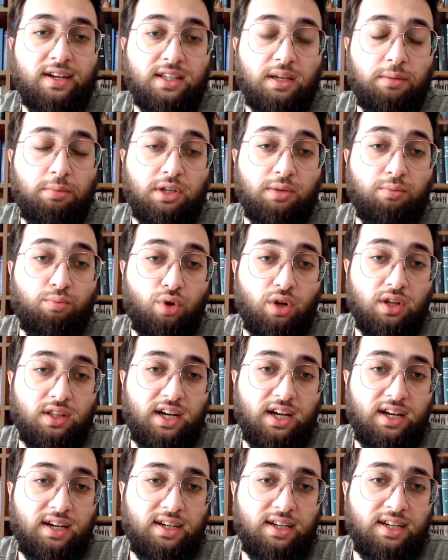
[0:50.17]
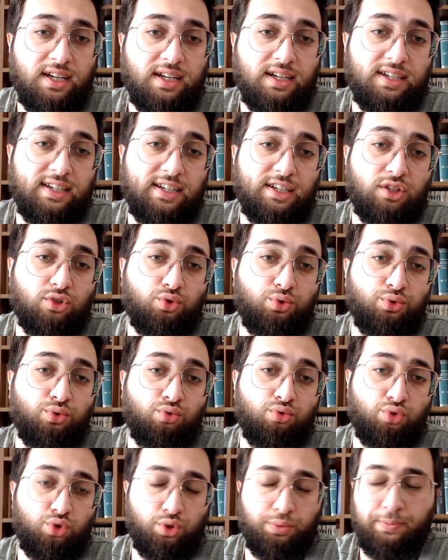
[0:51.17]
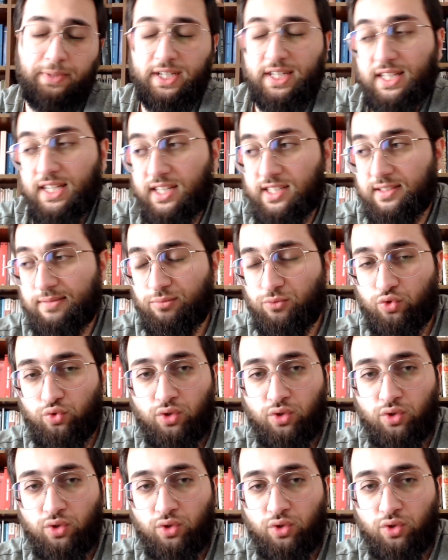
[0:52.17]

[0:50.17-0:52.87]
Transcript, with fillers: Tabii ki burada e, şunu düşünmek lazım.